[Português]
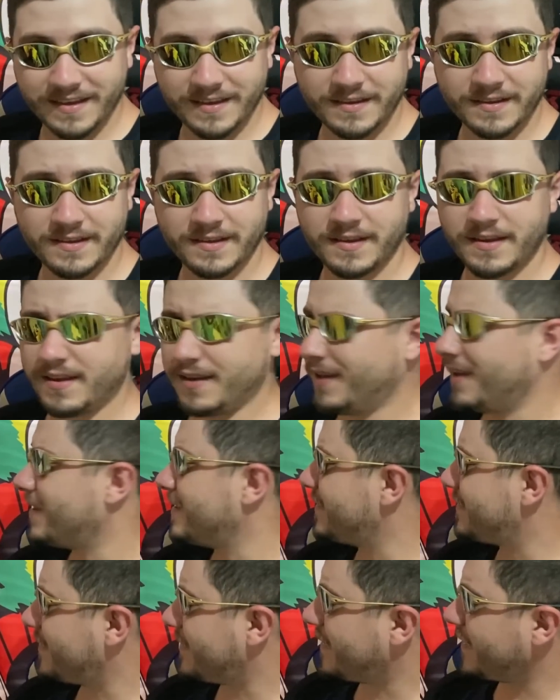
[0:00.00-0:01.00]
hein?
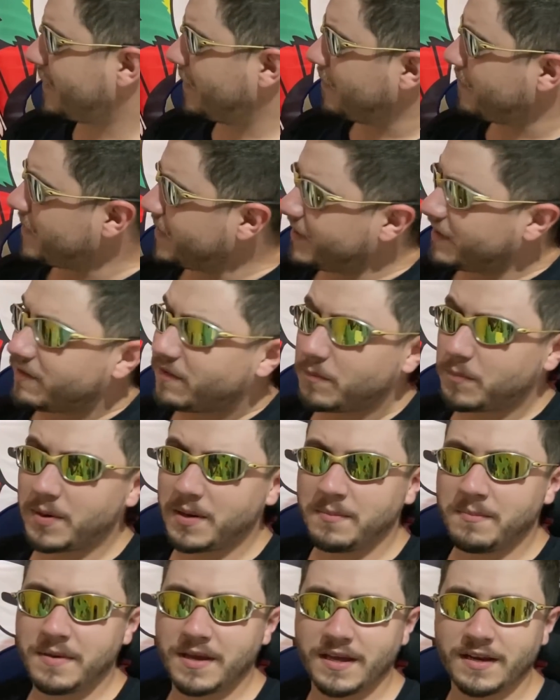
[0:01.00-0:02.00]
Essa daqui é uma das
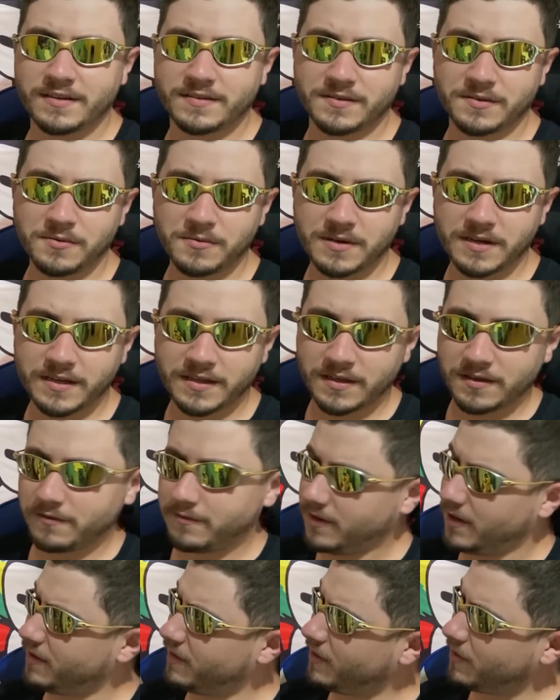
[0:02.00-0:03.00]
primeiras que o gangue
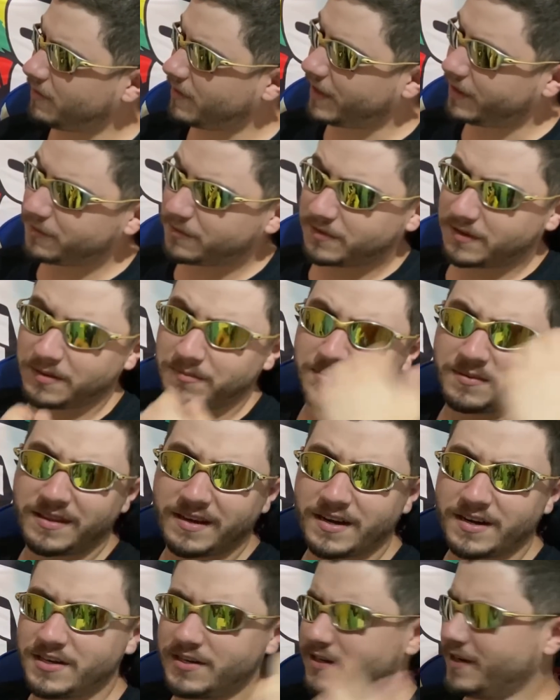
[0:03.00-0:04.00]
vendeu lá no tempo
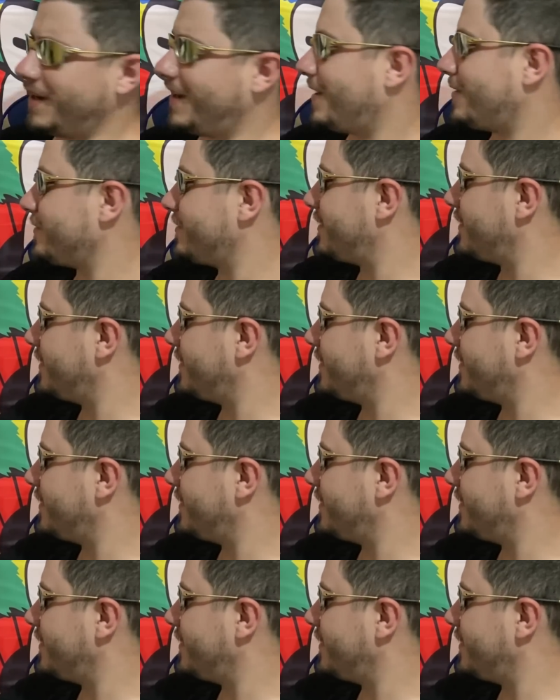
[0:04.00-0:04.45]
da Art House